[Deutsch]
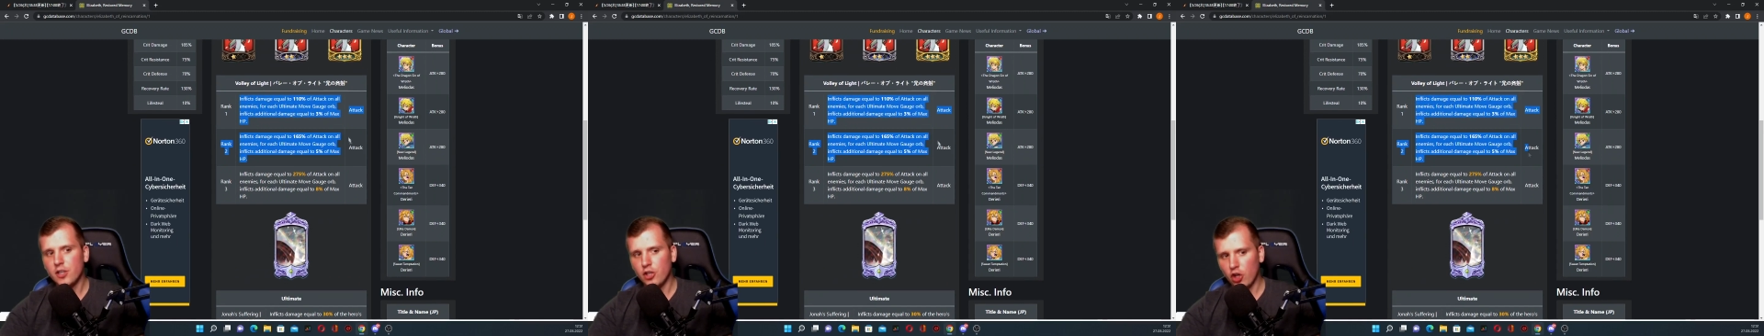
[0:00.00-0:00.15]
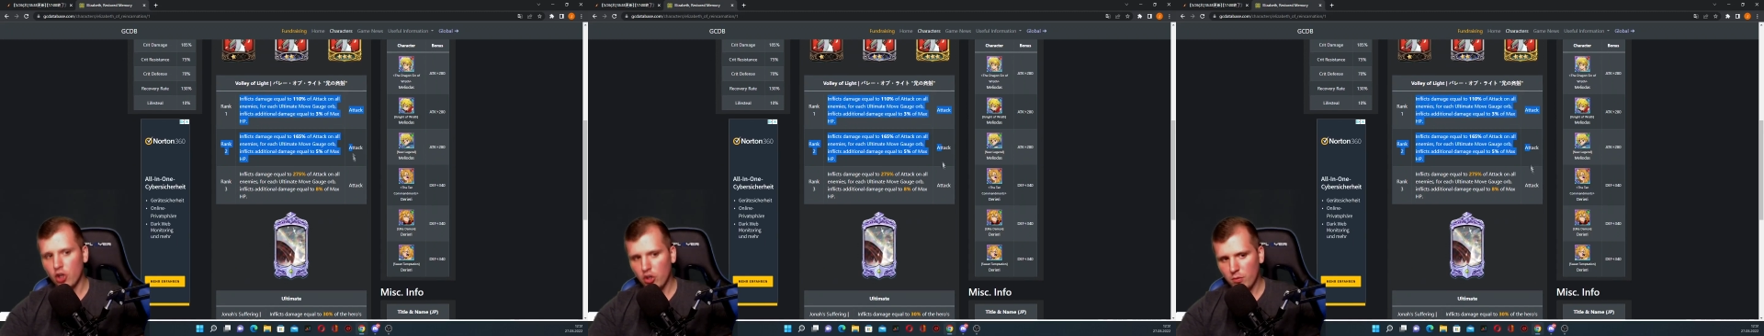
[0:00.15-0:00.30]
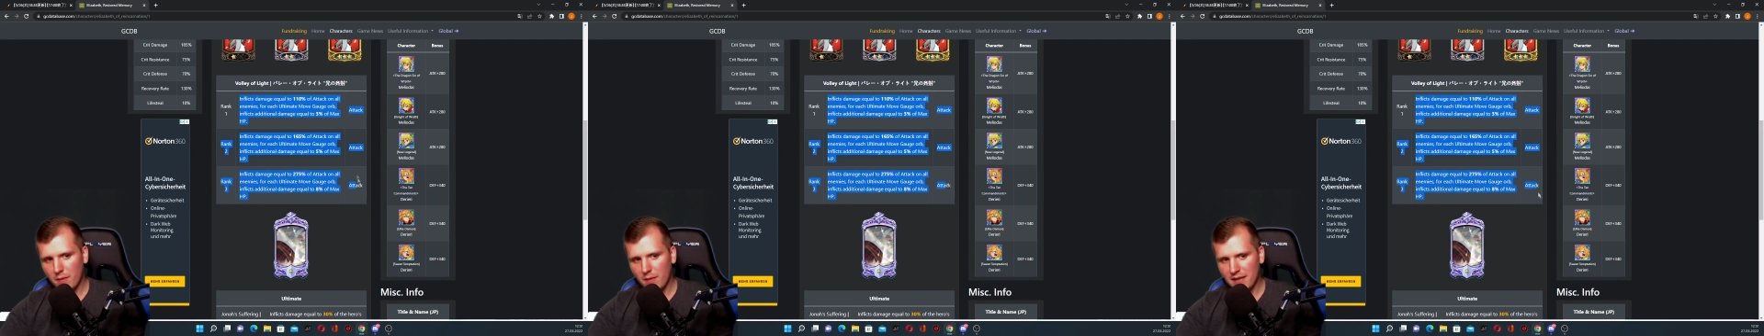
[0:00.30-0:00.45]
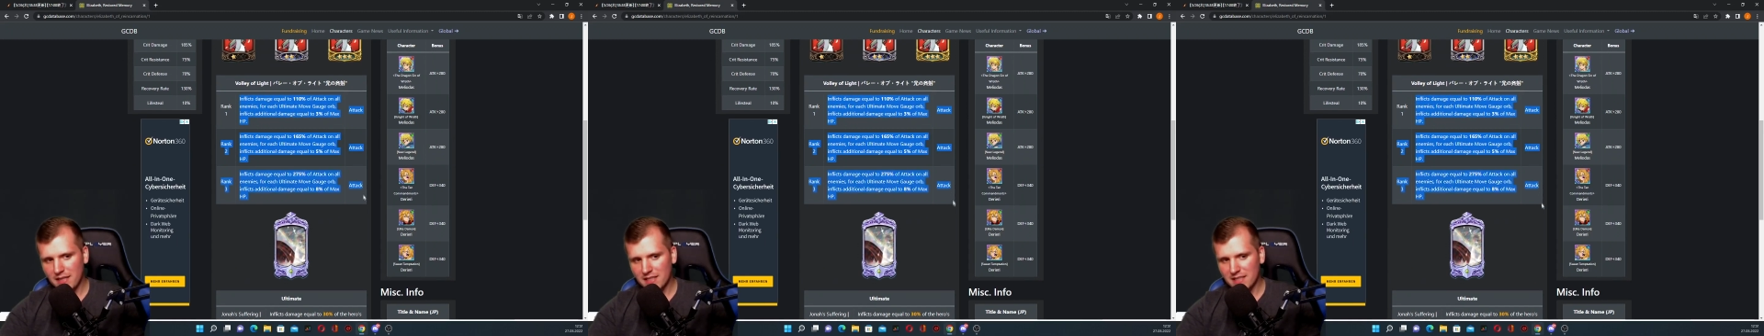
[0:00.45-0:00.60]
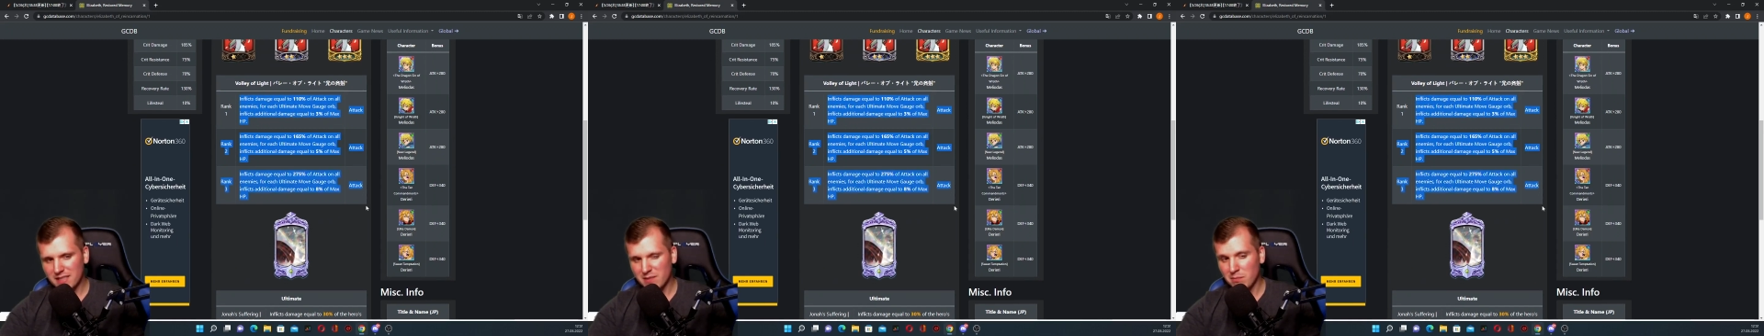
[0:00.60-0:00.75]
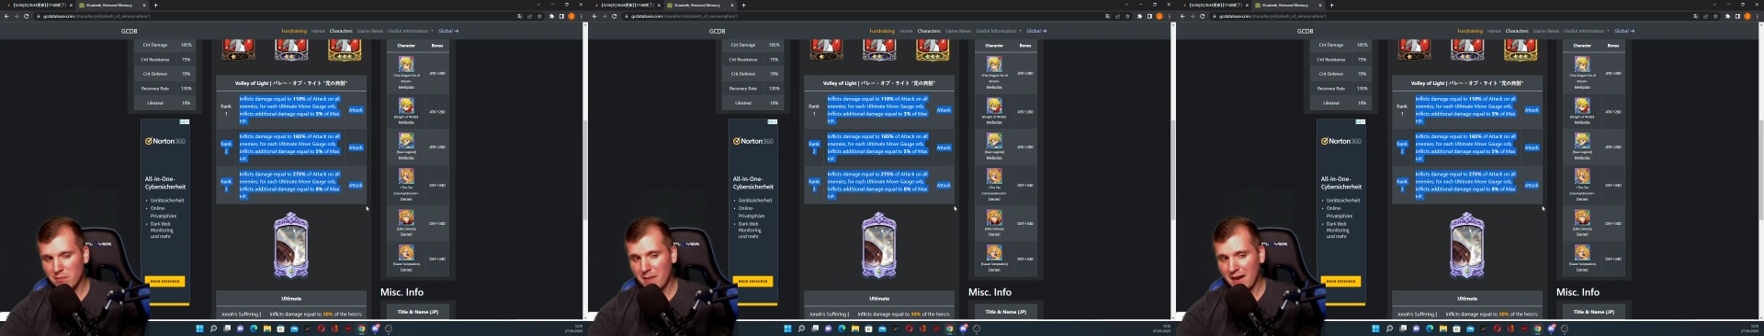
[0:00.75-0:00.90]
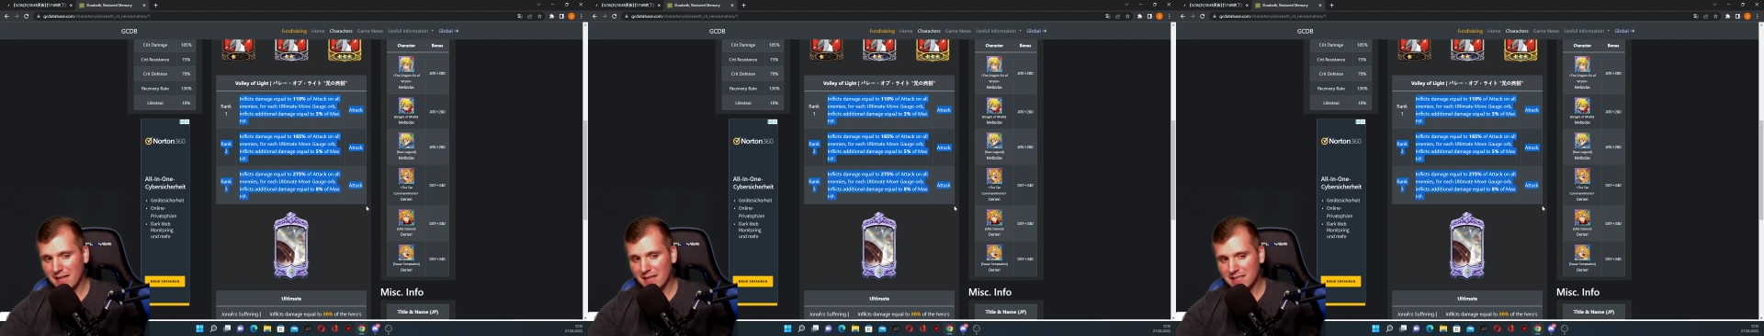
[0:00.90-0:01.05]
nochmal das
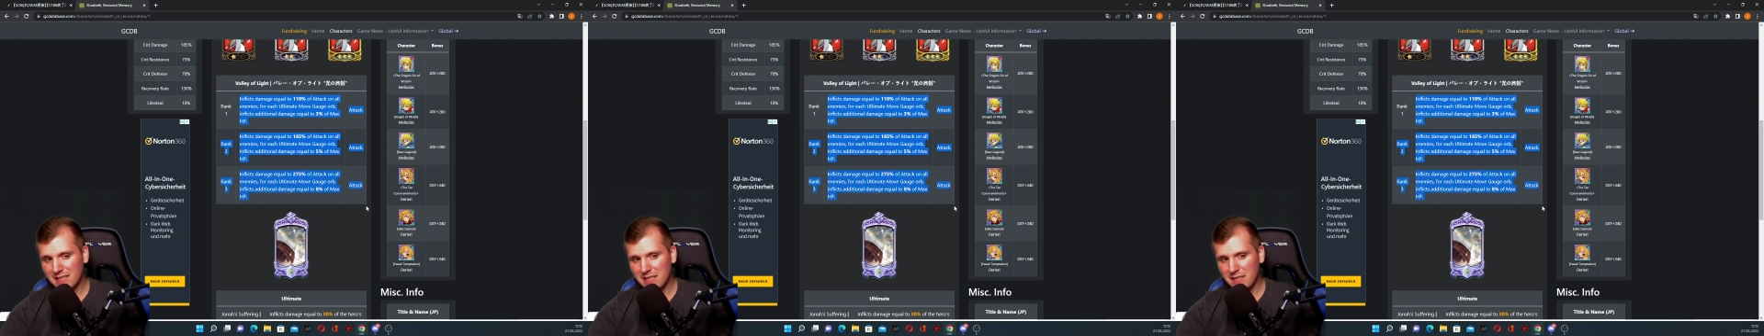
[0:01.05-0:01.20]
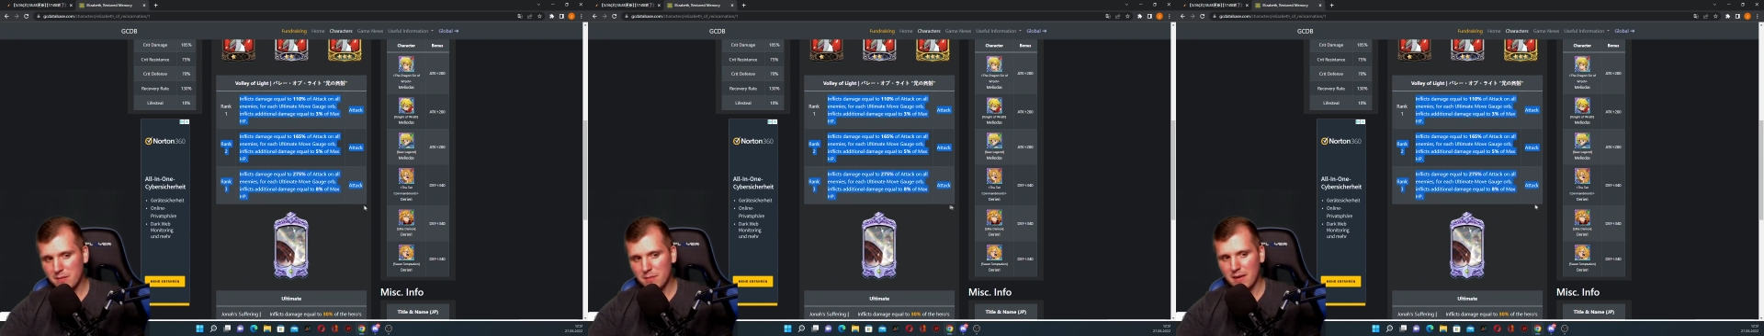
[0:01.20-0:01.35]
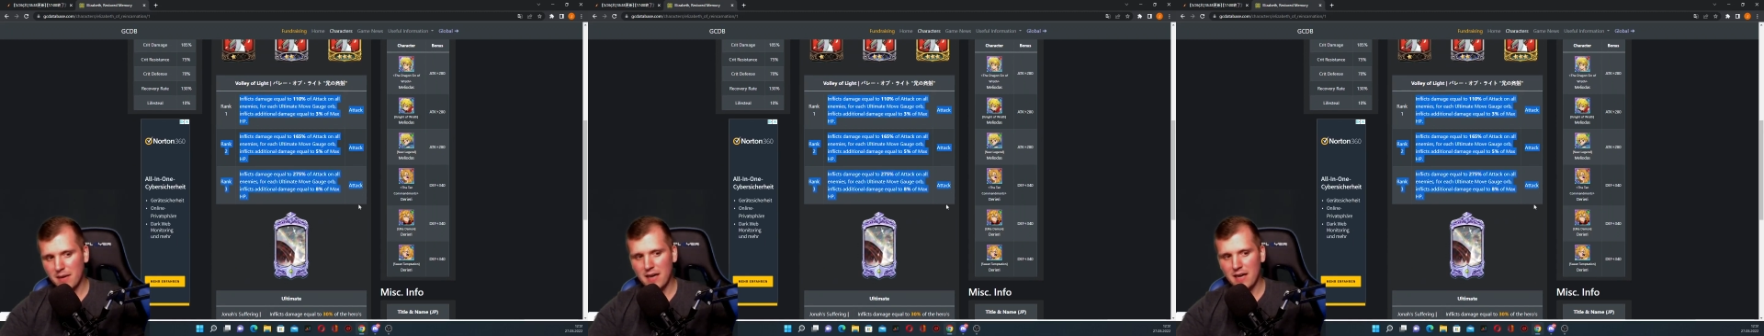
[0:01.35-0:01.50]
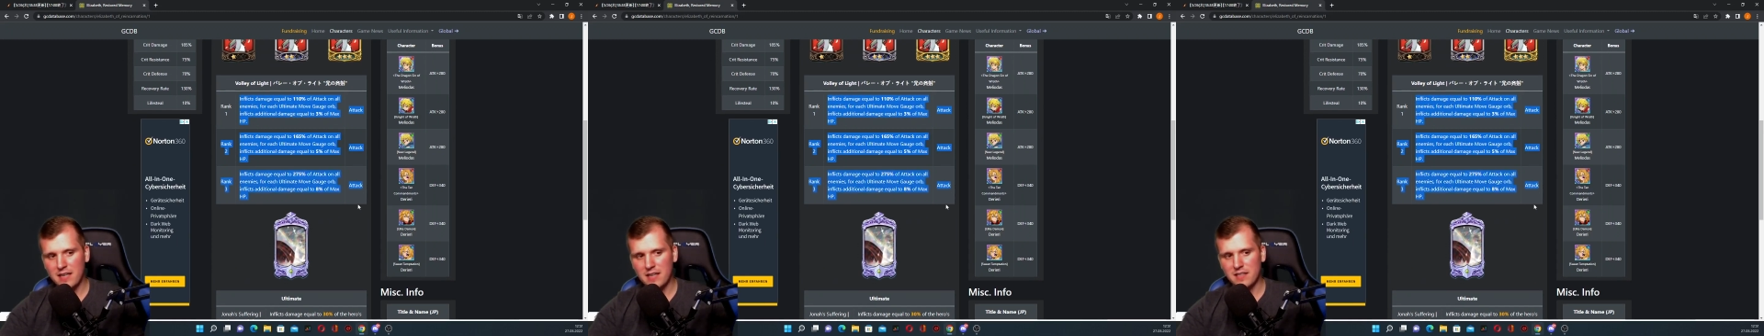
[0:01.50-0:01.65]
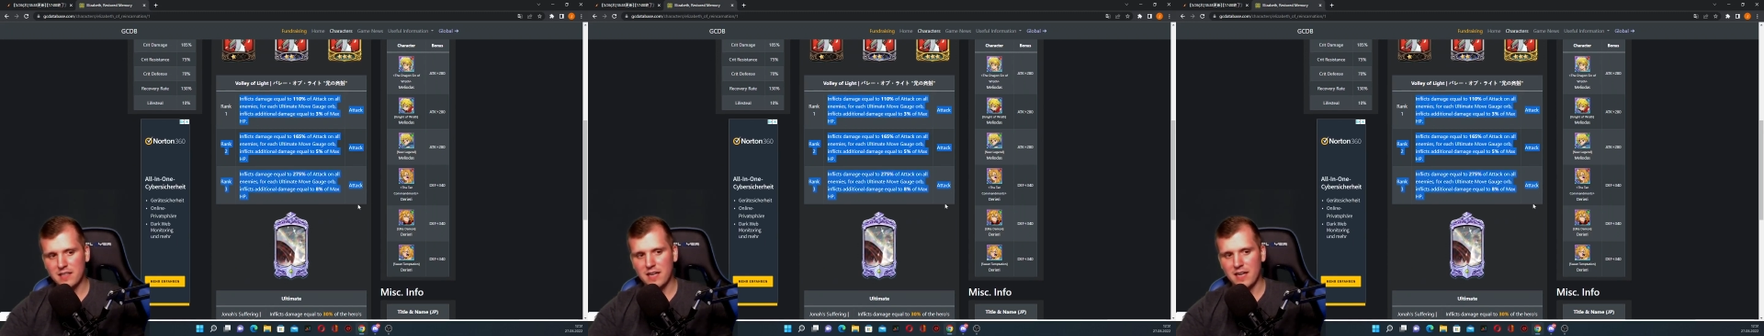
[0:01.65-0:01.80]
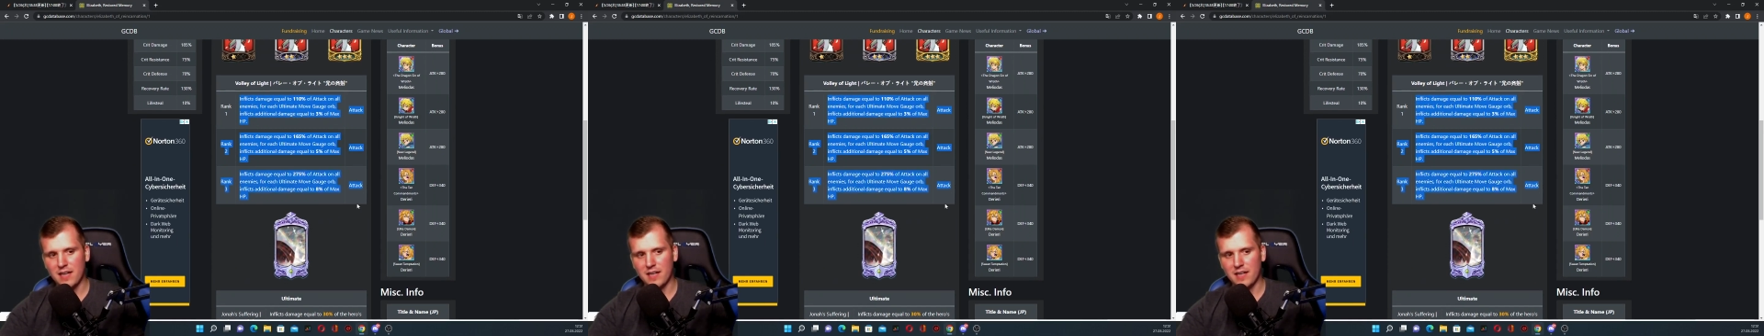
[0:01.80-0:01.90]
Maximale